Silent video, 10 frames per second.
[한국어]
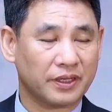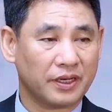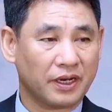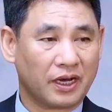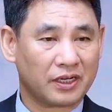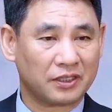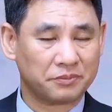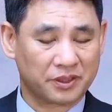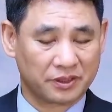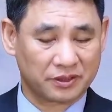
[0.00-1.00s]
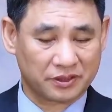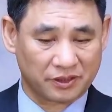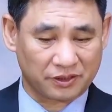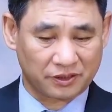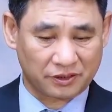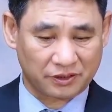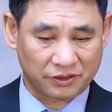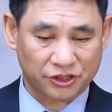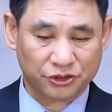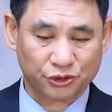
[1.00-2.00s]
하나님께서
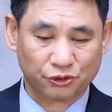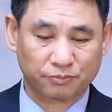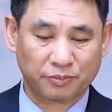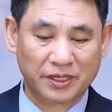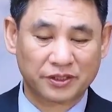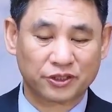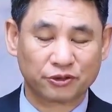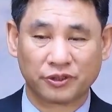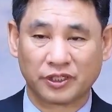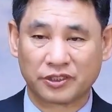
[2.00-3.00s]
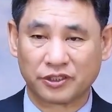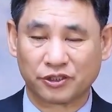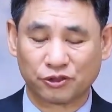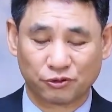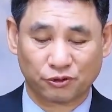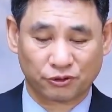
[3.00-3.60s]
스스로 반석 위에 서시고